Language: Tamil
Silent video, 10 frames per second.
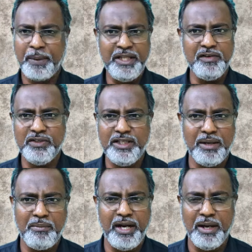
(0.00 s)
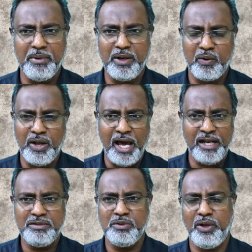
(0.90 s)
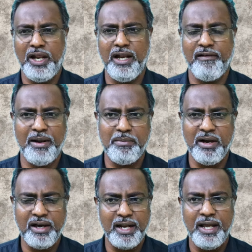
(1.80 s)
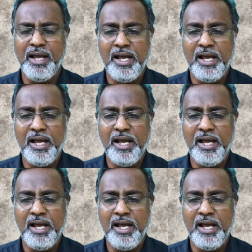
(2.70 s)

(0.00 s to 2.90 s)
பதிவு வந்து நம்ம என்ன பார்க்கணும்னா அரசு துறையில் வேலை பார்க்குற